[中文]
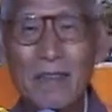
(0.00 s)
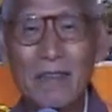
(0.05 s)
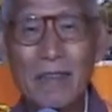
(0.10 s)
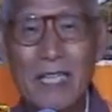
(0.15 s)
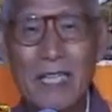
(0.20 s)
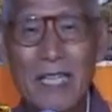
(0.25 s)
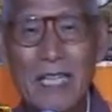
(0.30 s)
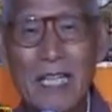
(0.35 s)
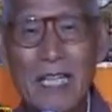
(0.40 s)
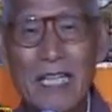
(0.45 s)

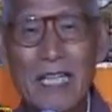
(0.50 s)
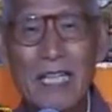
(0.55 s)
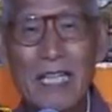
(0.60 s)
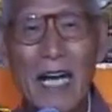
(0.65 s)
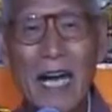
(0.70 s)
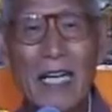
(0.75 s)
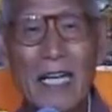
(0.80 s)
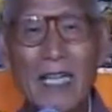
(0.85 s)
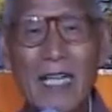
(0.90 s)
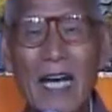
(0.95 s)
住深
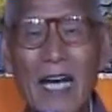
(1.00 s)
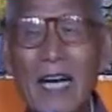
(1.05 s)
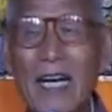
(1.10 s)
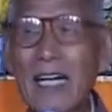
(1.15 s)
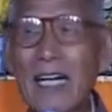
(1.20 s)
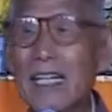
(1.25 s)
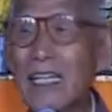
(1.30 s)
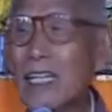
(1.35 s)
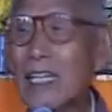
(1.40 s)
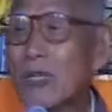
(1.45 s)
山
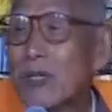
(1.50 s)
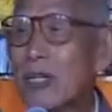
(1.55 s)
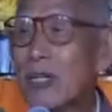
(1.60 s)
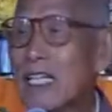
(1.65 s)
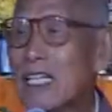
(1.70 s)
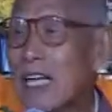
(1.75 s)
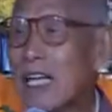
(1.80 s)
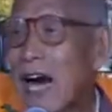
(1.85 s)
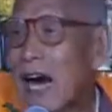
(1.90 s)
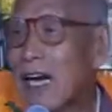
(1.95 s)
野岭的
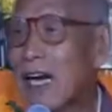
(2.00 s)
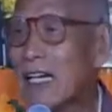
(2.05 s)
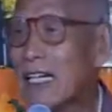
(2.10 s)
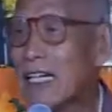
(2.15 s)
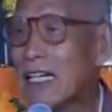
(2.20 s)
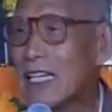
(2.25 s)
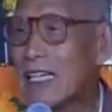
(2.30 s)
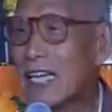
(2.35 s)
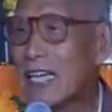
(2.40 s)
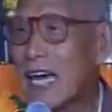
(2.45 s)
出家
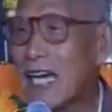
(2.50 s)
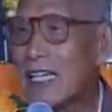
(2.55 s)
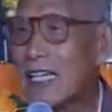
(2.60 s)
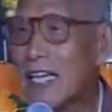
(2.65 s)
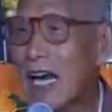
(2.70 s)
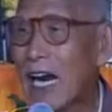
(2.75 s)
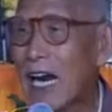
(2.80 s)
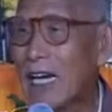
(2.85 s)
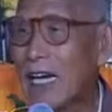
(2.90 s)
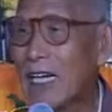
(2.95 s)
人，
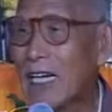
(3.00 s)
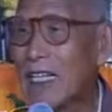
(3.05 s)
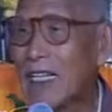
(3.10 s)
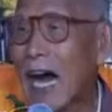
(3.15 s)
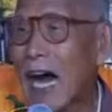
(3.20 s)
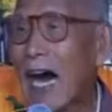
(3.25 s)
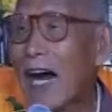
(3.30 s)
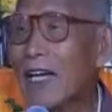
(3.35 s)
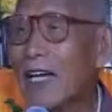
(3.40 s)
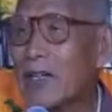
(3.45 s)
在家人
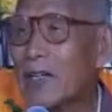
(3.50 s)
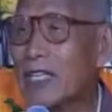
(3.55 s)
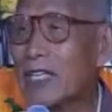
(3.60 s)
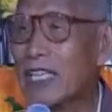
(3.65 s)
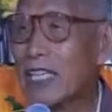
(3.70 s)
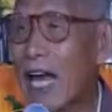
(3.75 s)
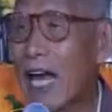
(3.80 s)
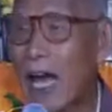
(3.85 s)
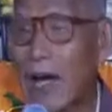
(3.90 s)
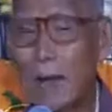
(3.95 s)
哪有
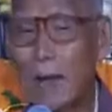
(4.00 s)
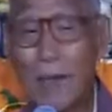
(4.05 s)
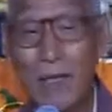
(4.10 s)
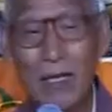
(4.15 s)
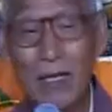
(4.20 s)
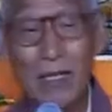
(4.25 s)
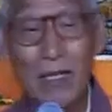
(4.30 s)
钱